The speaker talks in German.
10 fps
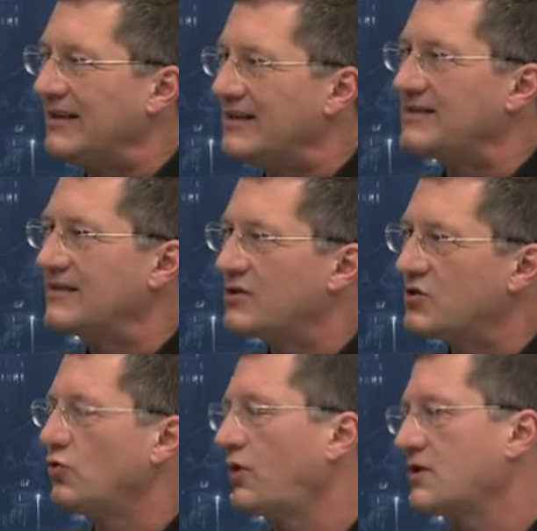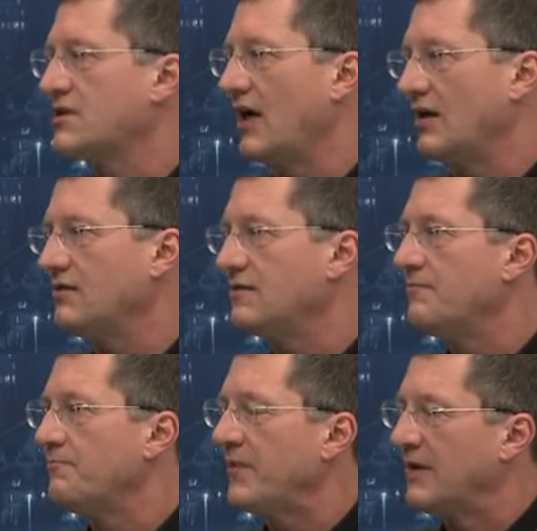ist so riskant,
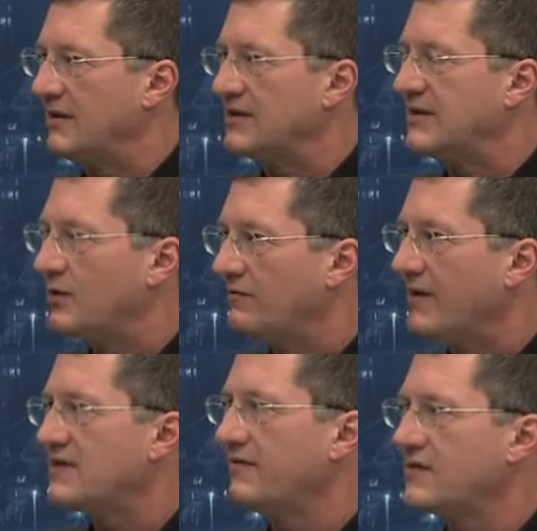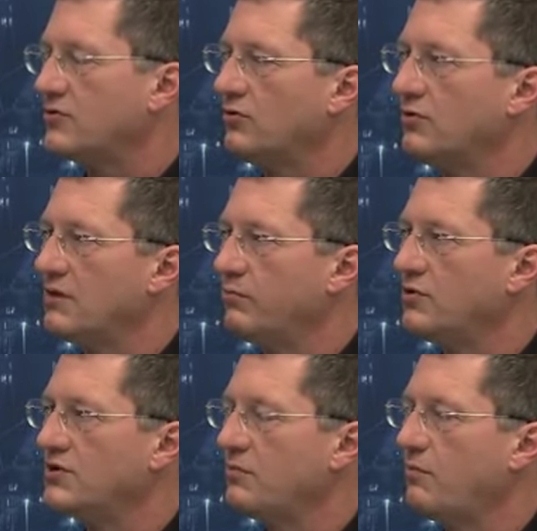dass die Wasserversorgung der
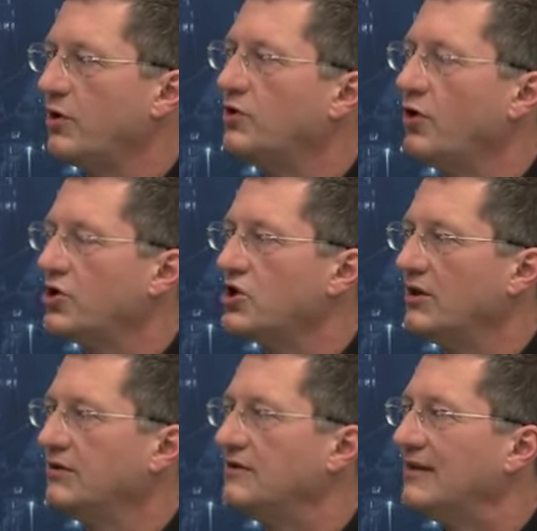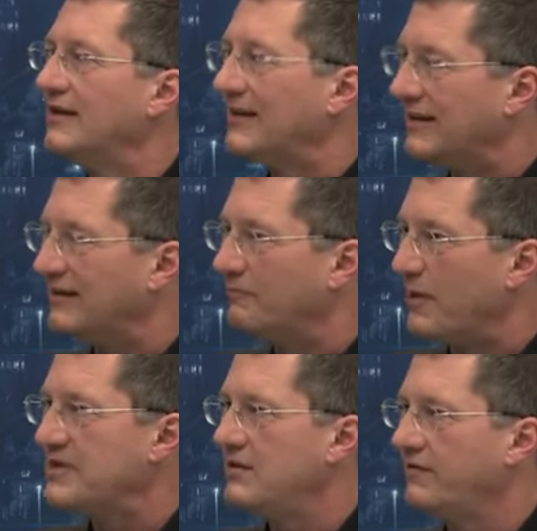Bundesrepublik Deutschland
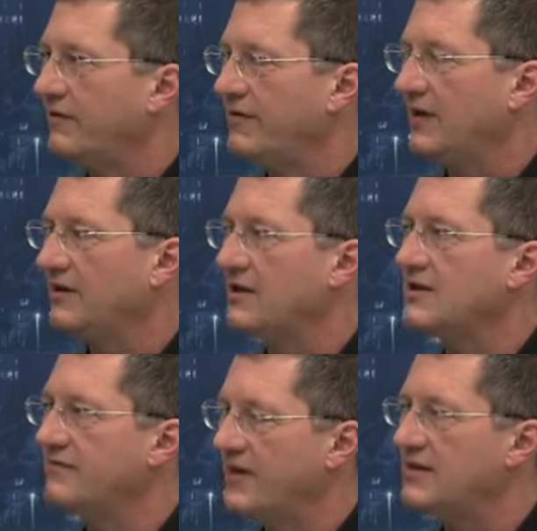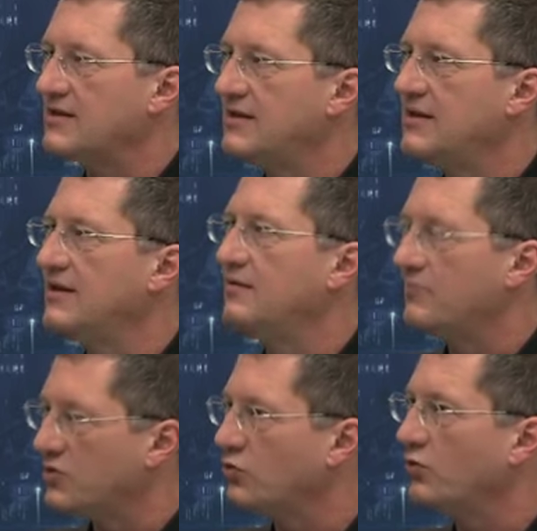massiv gefährdet ist, wenn es hier
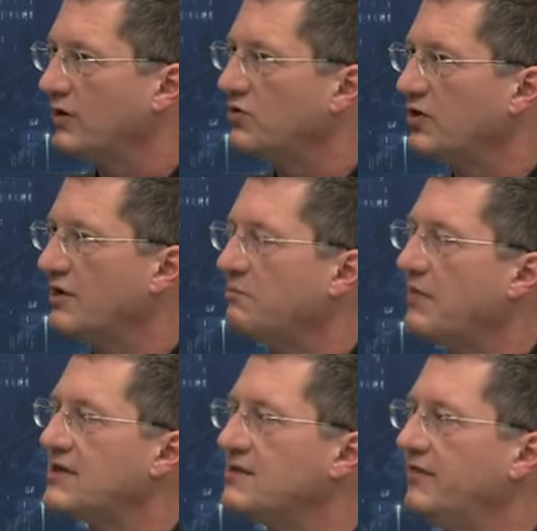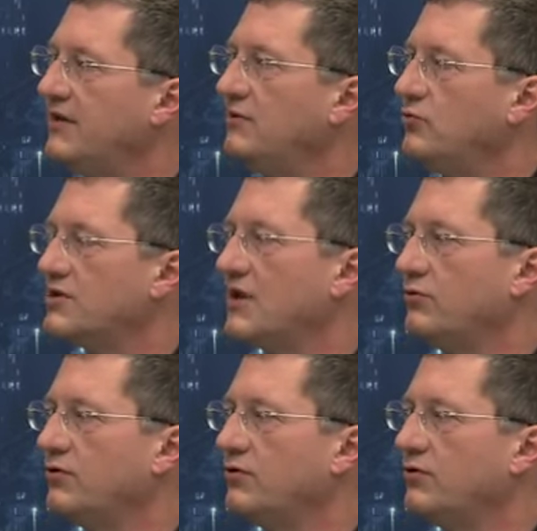so in solchem Maße wie in den USA